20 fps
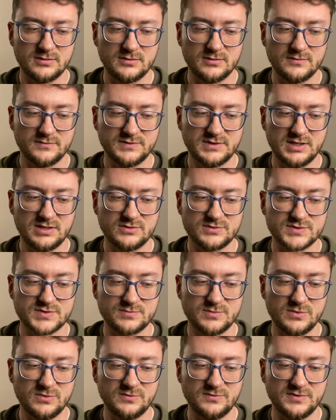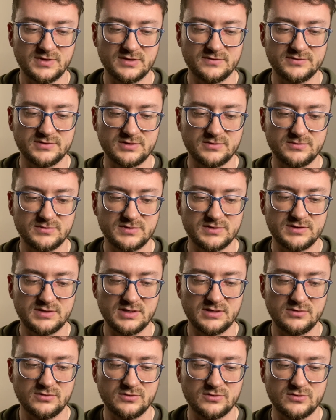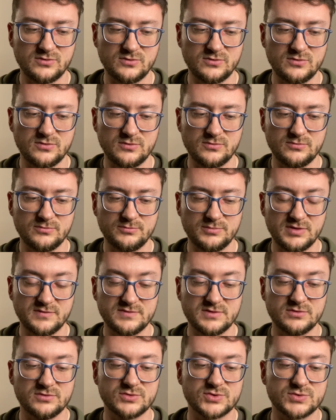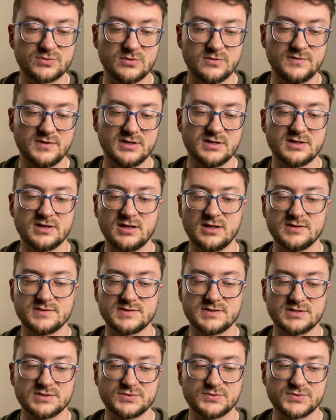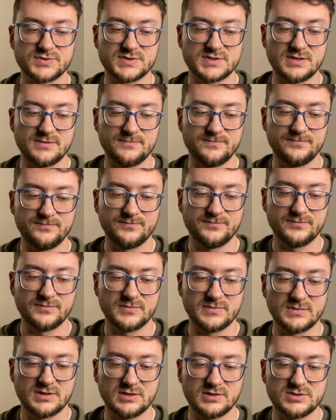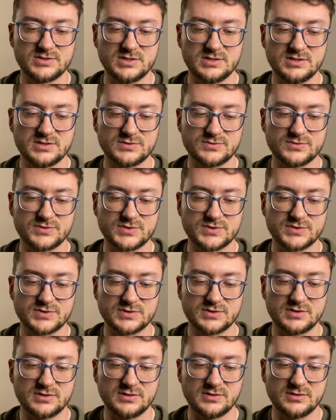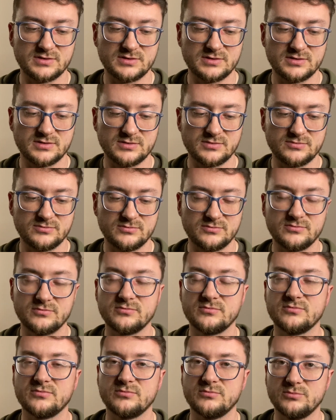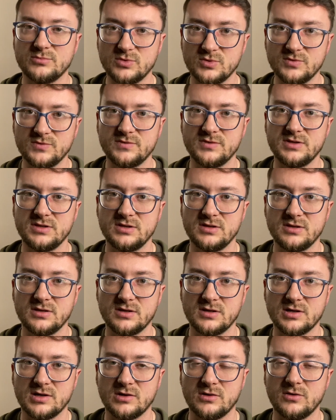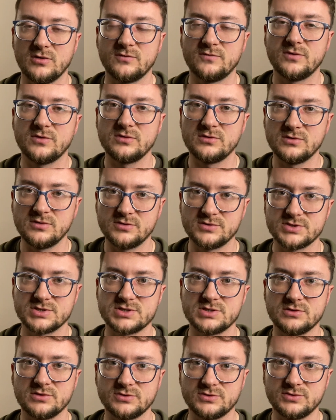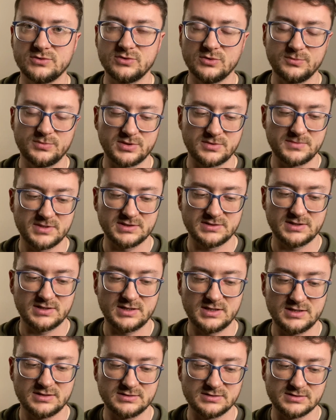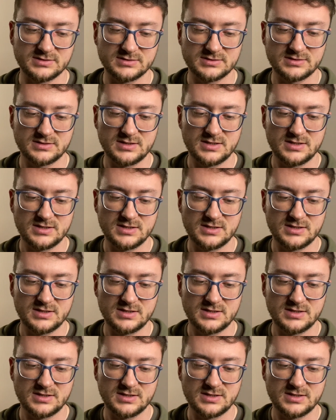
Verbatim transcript: W tej rozmowie, w tym dialogu pewnego człowieka z Jezusem, gdzie Jezus y, mówi o wolności od dóbr materialnych,